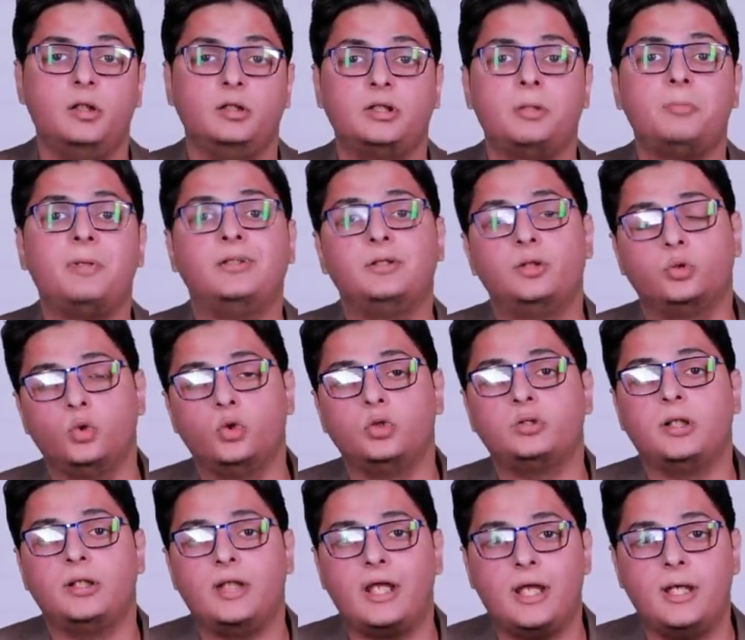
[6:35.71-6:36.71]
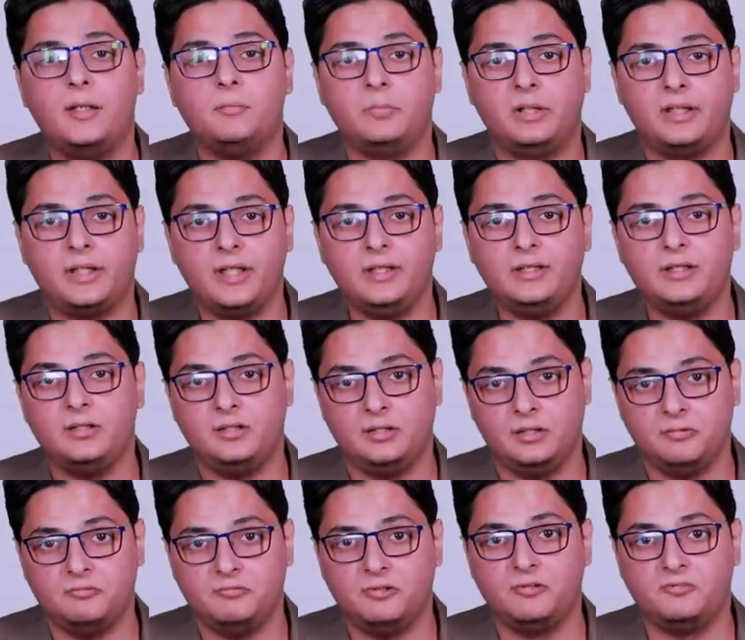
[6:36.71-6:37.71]
طبعا النقطه الاهم كانت
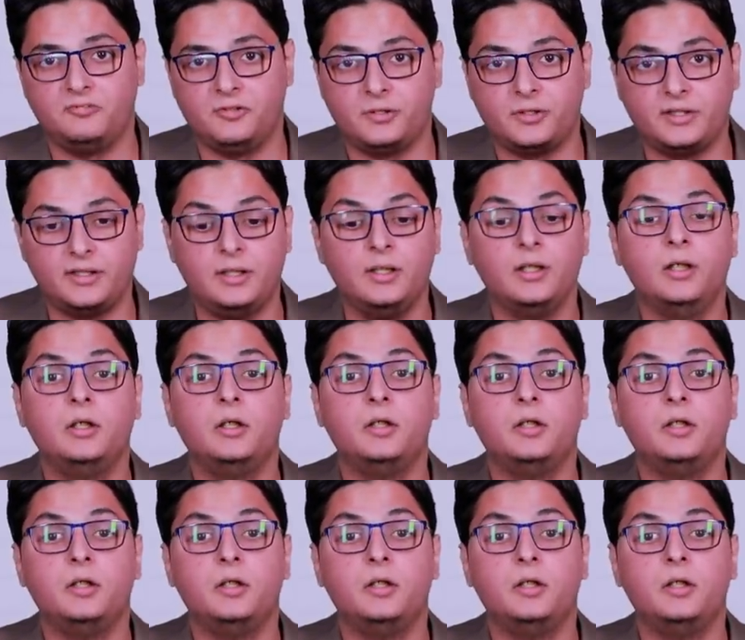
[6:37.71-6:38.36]
فالفيردي